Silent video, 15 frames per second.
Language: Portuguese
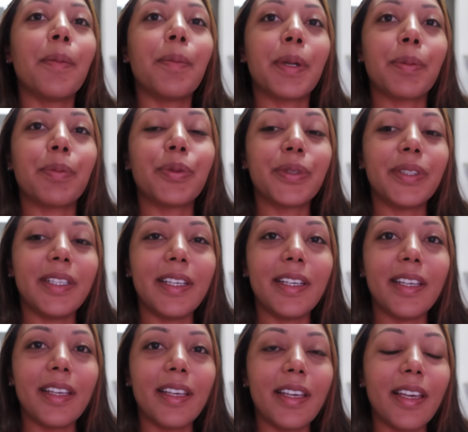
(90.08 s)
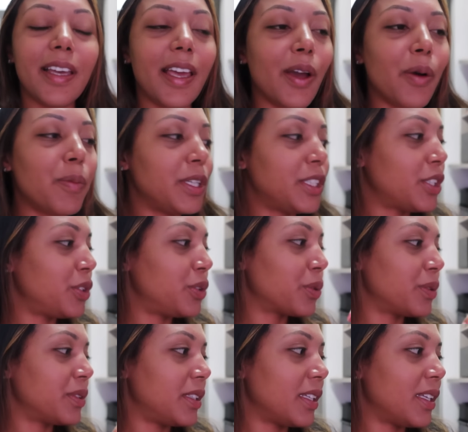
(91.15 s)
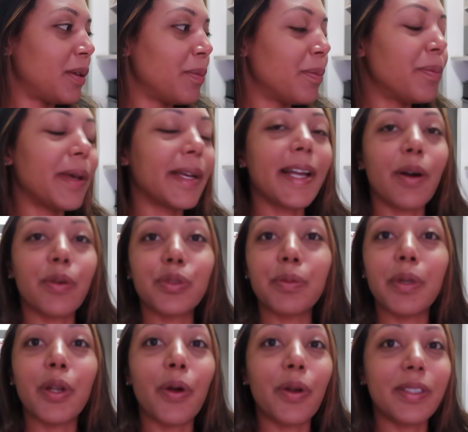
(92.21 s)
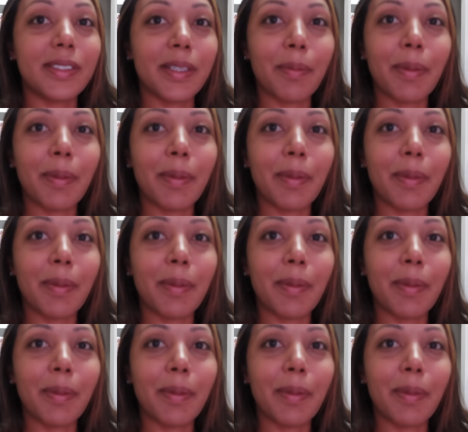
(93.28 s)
para poder realmente a gente conseguir pegar os melhores